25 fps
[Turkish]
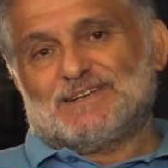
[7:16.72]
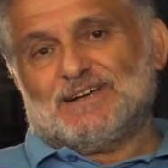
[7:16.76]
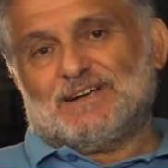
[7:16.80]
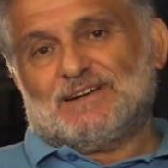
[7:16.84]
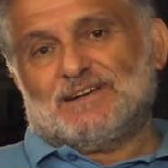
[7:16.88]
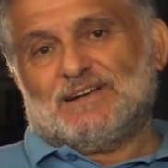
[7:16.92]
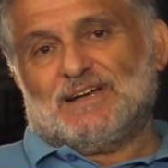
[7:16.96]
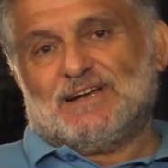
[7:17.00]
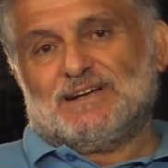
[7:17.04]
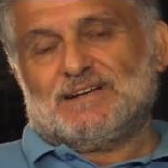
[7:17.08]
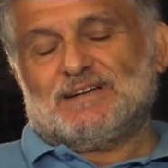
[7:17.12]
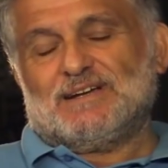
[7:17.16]
Ne
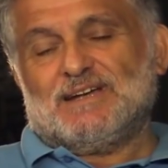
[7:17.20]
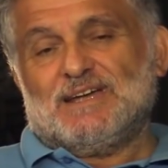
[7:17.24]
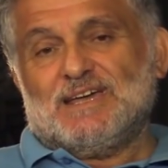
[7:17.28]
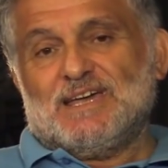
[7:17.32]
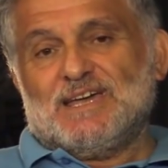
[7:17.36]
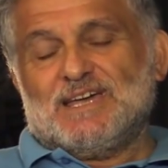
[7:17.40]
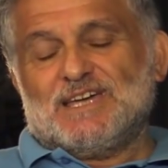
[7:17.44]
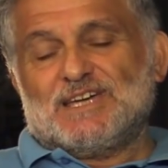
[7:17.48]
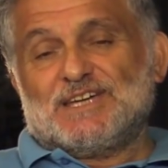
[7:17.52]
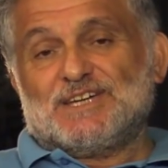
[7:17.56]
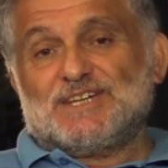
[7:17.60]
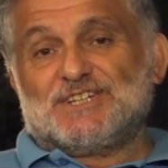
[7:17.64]
derler?
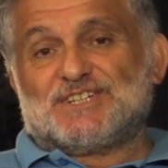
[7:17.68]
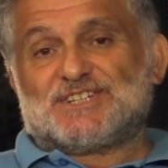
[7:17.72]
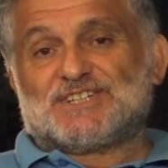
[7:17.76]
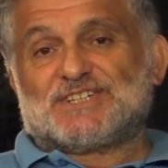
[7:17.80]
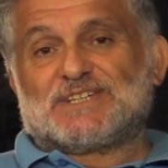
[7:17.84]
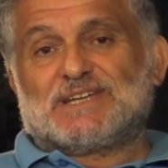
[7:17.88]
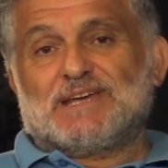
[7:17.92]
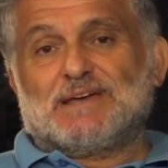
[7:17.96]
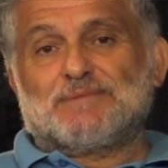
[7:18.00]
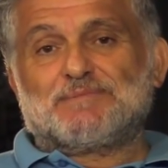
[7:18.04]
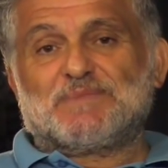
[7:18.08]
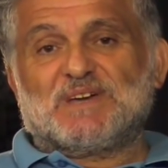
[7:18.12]

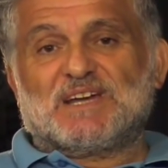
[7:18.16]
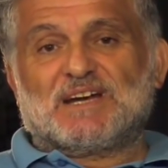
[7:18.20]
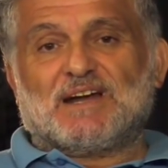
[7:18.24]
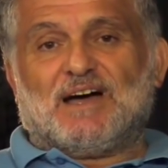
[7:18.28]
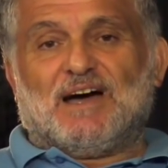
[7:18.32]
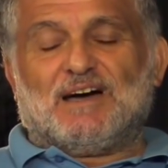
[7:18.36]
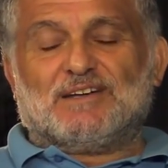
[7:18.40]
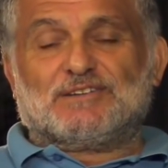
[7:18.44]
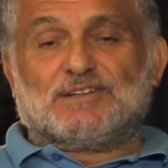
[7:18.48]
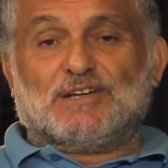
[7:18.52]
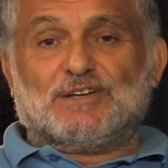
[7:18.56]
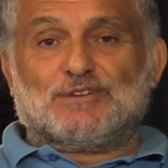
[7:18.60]
İşte
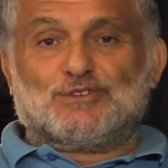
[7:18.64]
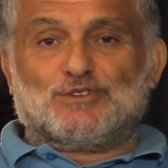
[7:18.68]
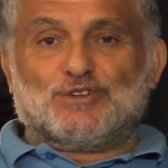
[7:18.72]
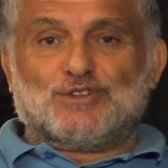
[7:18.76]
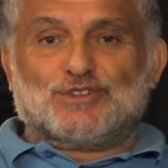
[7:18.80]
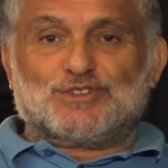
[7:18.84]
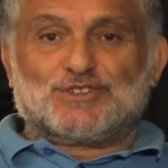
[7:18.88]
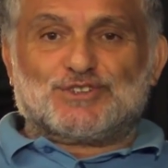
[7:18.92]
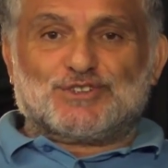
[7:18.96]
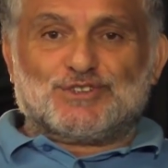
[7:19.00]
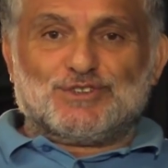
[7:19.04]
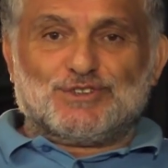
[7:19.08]
bir
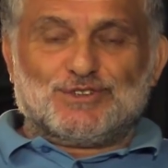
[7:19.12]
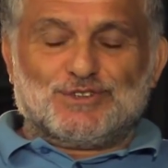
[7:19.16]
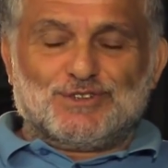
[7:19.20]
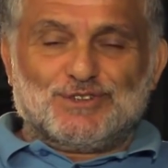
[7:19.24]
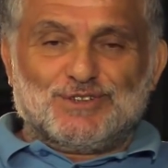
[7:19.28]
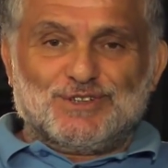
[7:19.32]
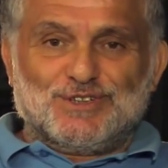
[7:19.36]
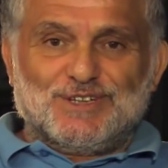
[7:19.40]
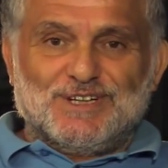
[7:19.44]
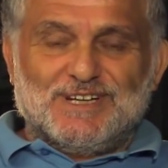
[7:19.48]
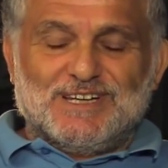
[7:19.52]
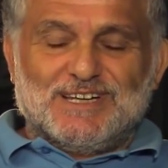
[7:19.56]

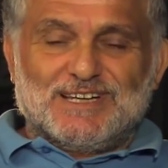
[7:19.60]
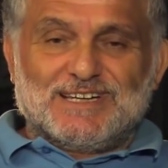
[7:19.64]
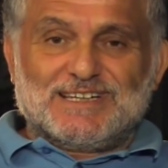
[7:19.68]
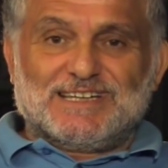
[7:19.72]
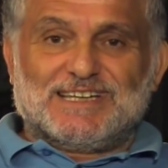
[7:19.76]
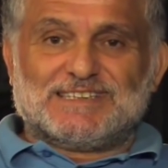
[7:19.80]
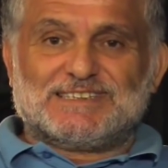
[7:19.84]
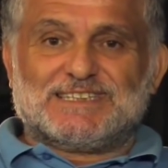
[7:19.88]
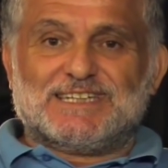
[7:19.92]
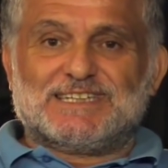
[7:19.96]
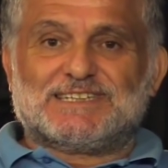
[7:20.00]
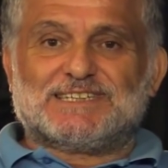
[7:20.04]
Atatürkçü
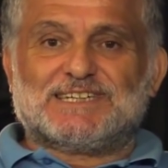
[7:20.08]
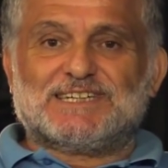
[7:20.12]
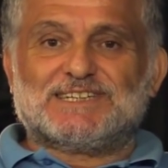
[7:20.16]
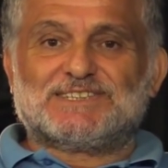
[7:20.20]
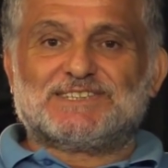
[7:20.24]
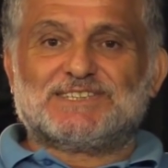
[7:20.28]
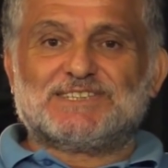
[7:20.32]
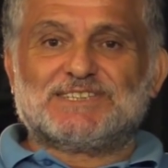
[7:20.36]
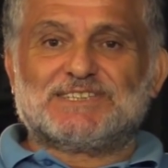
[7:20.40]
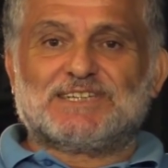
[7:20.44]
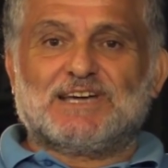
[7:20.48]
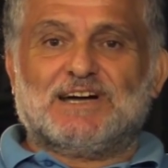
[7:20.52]

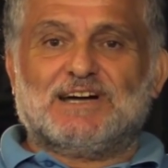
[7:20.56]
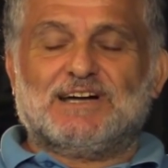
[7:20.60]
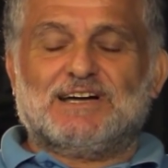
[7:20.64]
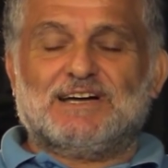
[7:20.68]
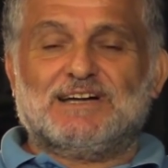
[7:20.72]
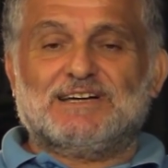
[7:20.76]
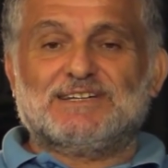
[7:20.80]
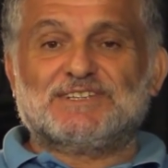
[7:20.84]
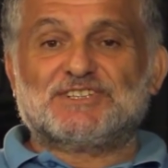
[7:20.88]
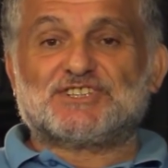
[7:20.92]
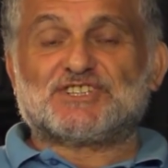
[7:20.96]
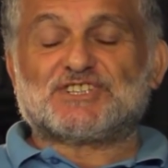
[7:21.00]
gazeteci
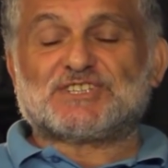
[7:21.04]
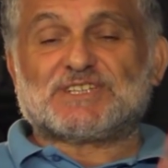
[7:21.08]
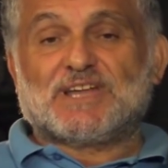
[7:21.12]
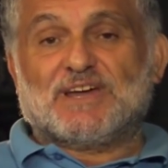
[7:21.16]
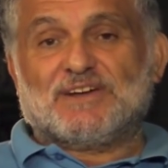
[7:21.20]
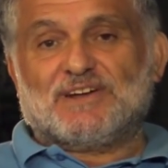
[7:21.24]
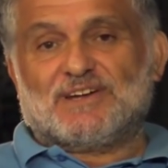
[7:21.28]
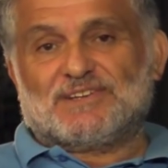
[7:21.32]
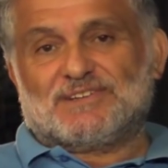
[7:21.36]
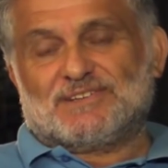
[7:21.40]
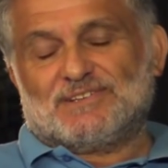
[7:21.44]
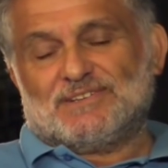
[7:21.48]
daha
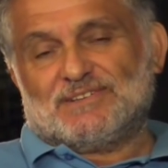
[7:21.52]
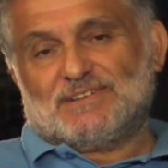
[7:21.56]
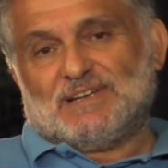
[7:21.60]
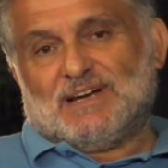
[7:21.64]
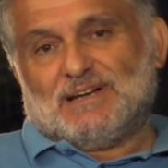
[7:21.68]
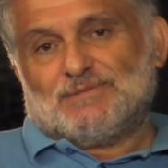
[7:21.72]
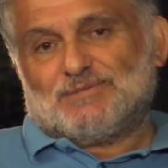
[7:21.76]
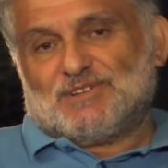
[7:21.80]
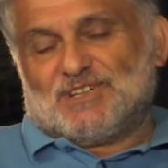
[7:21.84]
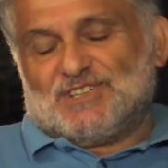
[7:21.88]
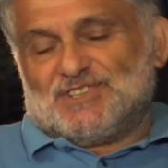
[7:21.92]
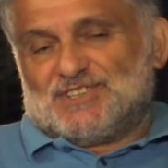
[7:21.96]
işten
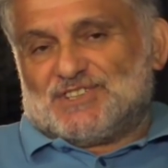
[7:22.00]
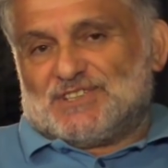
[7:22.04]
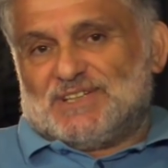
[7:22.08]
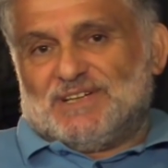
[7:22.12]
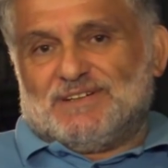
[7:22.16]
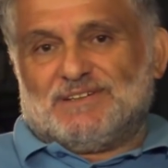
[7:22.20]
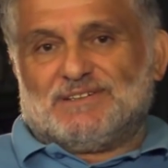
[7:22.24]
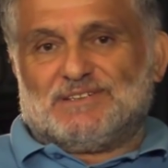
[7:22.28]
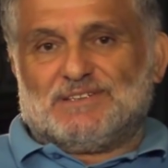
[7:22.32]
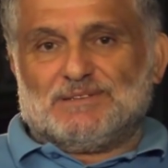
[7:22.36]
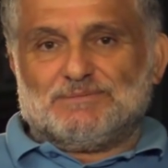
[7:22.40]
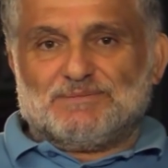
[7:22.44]
atıldı. Halbuki
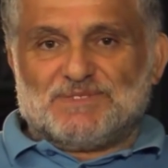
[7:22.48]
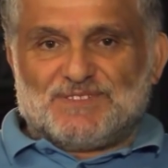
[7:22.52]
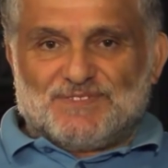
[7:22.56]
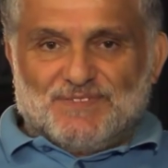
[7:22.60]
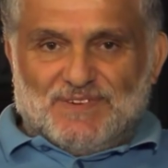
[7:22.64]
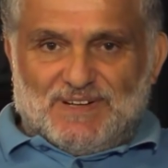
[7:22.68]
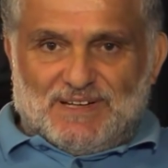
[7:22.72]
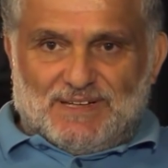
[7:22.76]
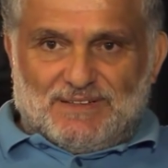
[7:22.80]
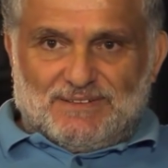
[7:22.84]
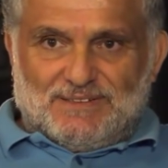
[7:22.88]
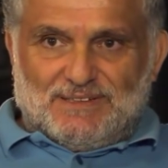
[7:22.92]
işten
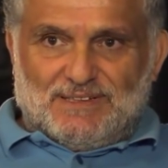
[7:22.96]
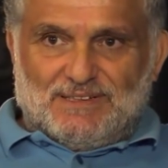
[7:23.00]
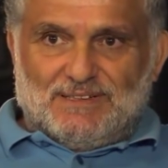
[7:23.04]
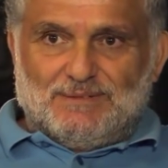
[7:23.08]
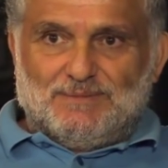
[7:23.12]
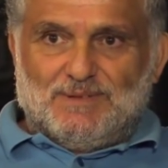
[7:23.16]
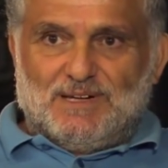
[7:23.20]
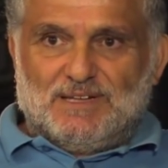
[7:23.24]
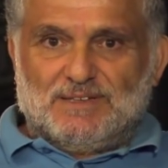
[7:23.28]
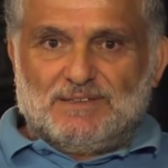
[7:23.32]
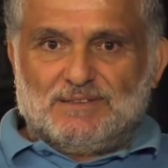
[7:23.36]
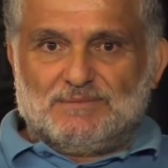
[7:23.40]
atılmış falan
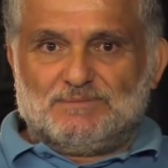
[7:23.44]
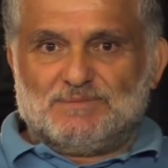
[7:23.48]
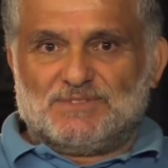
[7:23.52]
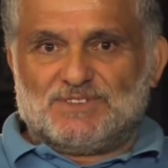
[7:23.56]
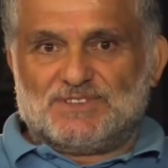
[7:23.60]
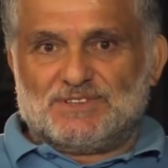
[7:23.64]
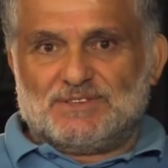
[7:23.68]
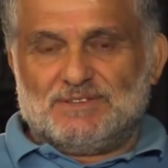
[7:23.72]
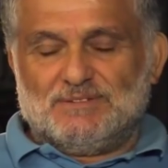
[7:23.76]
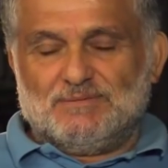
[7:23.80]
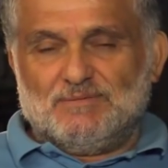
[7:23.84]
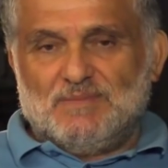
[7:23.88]
değildim,
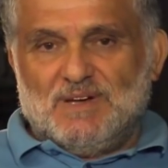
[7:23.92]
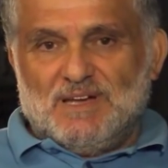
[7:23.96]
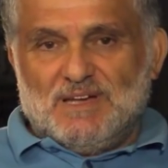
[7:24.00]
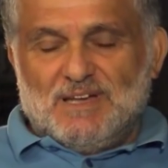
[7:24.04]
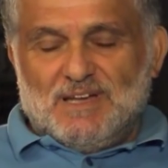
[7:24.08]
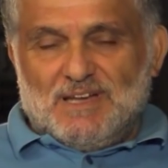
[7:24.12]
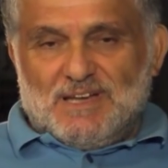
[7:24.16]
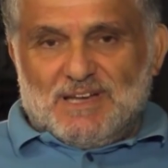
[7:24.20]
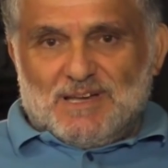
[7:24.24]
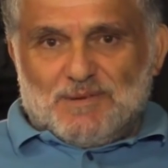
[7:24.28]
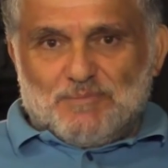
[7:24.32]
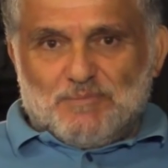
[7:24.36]
ayrılmıştım.
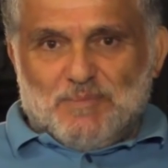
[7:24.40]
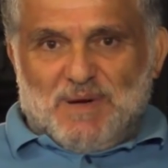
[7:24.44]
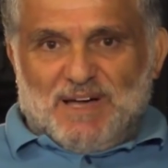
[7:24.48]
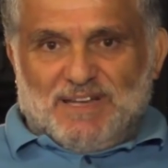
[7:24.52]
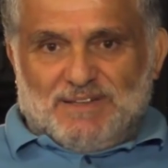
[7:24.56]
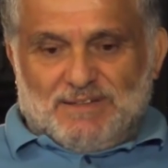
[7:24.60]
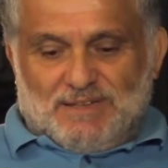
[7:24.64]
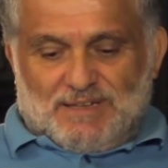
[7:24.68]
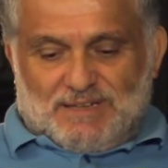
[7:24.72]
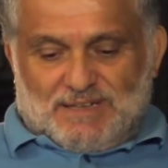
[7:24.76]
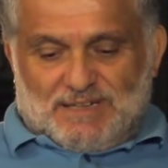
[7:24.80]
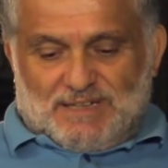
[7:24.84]

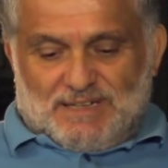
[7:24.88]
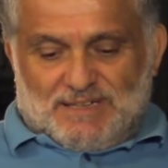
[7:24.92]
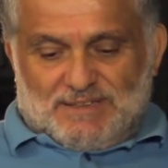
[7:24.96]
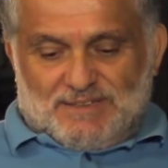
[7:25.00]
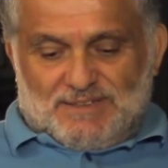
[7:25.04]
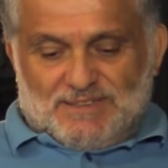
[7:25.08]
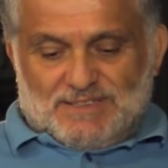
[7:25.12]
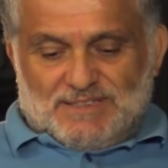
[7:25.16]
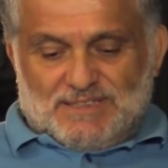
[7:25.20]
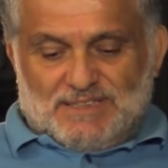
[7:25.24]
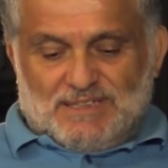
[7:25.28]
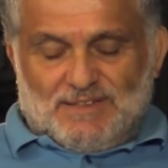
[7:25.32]
Ben de
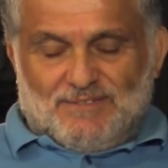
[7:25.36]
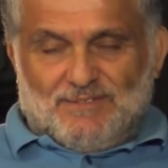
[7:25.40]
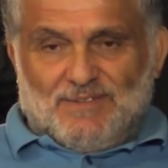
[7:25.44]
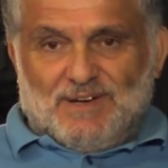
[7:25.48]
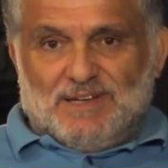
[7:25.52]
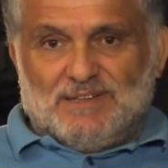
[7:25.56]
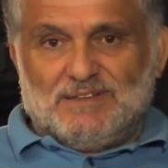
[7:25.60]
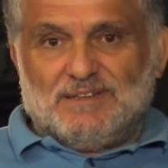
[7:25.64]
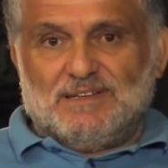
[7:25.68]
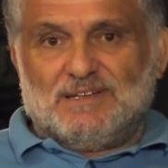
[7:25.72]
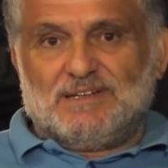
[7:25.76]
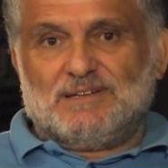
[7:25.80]

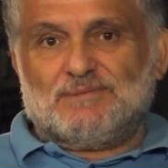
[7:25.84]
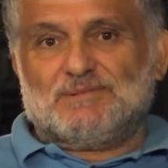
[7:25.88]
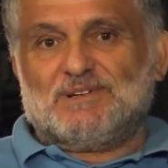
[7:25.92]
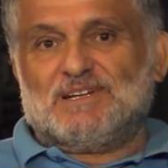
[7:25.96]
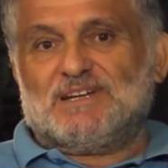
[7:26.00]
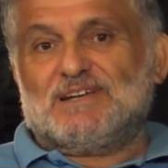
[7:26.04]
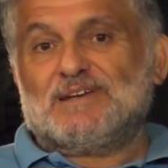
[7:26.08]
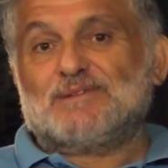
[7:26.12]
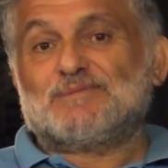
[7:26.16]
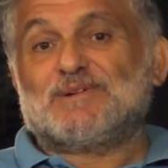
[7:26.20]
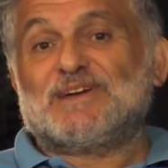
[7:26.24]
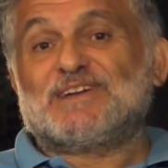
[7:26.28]
kendisine
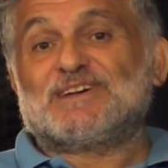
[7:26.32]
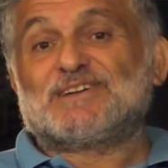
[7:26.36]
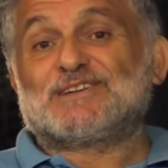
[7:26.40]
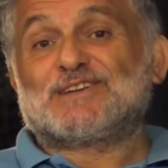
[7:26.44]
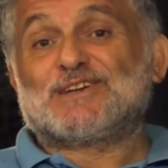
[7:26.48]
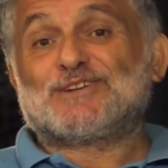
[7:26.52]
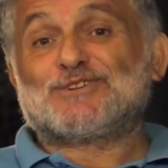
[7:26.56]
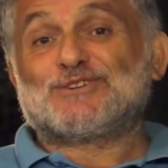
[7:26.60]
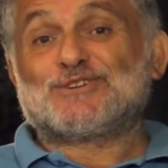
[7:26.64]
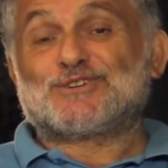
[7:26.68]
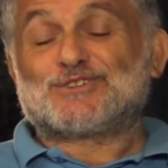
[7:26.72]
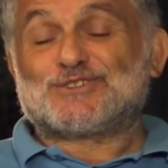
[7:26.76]
vallahi billahi ben
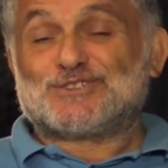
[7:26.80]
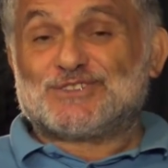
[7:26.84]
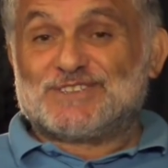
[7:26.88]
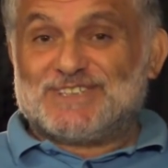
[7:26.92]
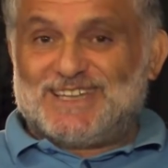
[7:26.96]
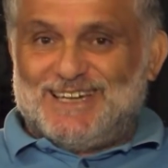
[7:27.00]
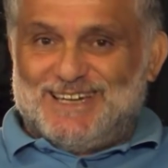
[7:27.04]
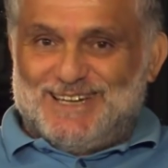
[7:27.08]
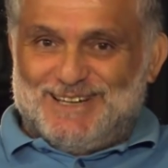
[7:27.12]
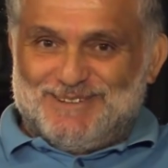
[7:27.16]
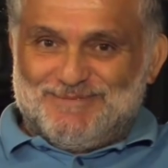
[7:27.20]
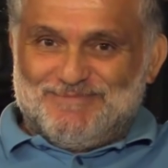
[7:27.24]

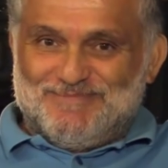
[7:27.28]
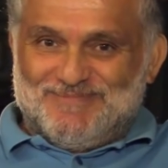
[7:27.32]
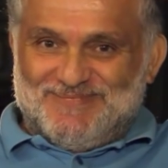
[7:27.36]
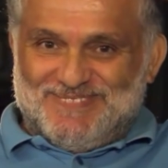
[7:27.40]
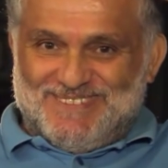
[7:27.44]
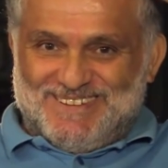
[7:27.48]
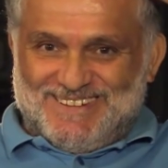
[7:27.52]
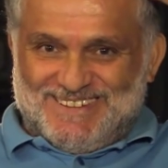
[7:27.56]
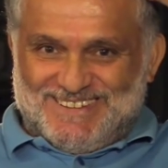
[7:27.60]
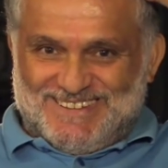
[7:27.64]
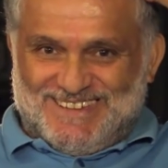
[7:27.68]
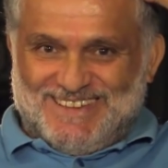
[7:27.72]
Atatürkçü değilim